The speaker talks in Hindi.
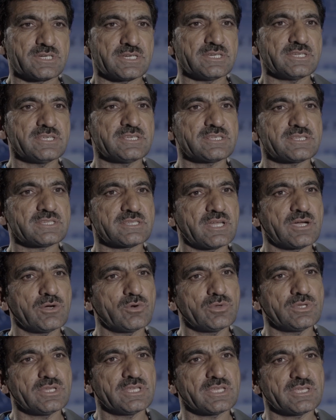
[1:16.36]
ट्रेनिंग्स ना
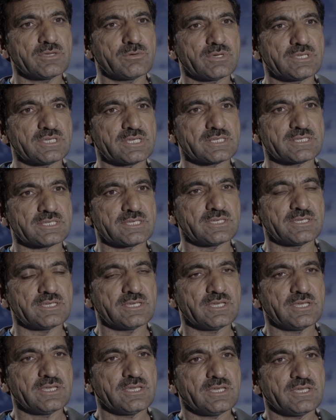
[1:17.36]
होने की वजह से
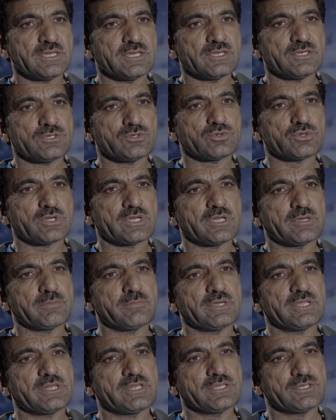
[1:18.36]
जो है
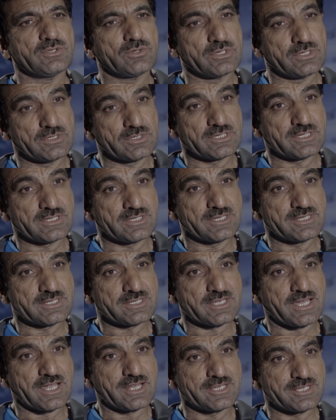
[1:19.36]
मेरे जो कितने
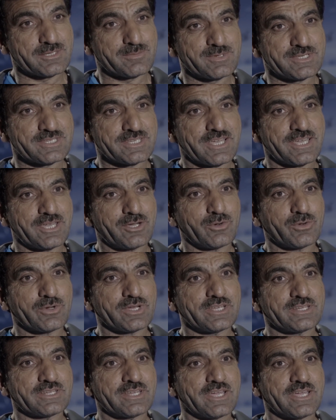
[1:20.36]
साल इसमें ज़ाया हो गए